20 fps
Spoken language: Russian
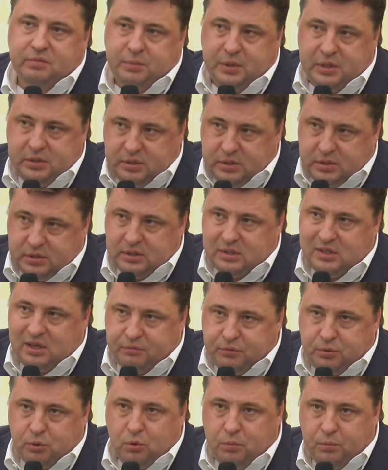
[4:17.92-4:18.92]
вместе с
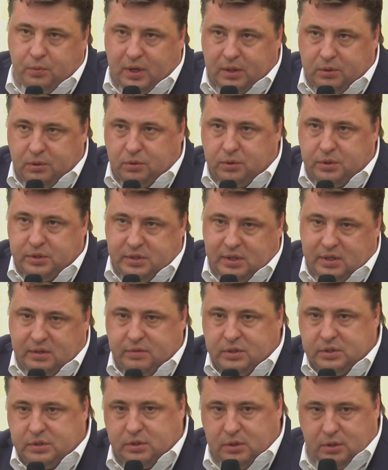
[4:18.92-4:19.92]
софтом, который,
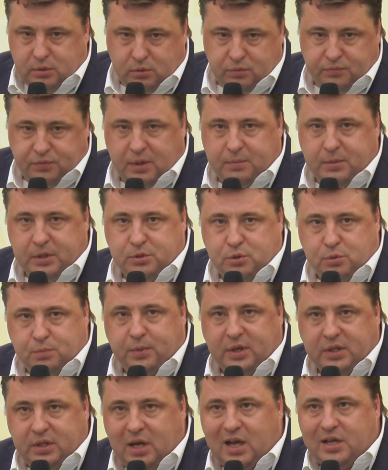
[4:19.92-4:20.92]
соответственно, эту информацию
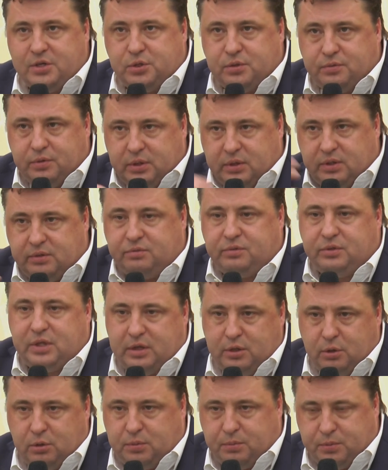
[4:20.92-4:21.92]
подкачивает и
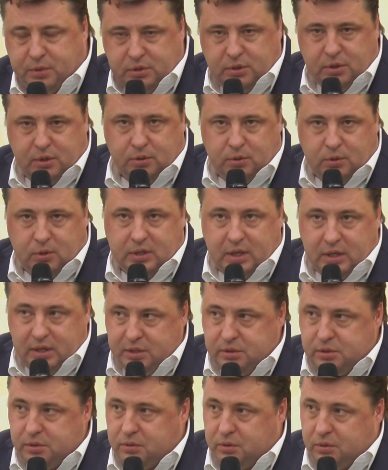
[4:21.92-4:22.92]
выдает определенную
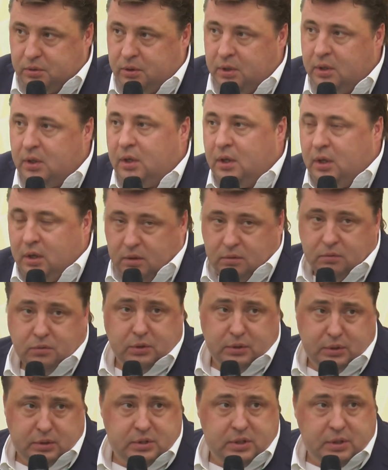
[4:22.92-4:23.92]
аналитику.
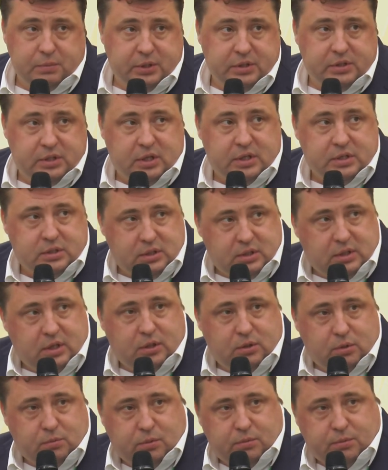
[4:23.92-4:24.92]
Вот. тема интересная,
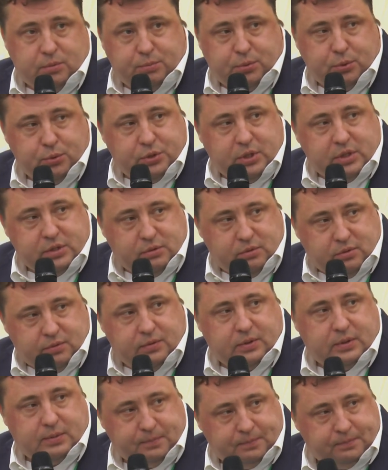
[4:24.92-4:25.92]
я думаю, мы
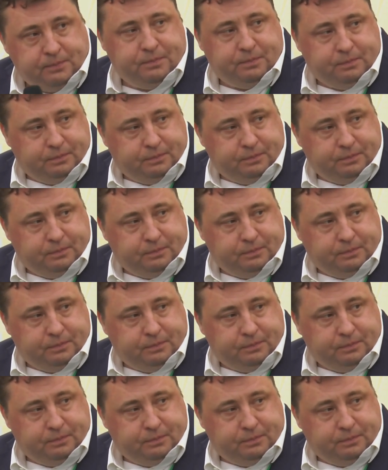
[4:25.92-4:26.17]
поучаствуем в этом.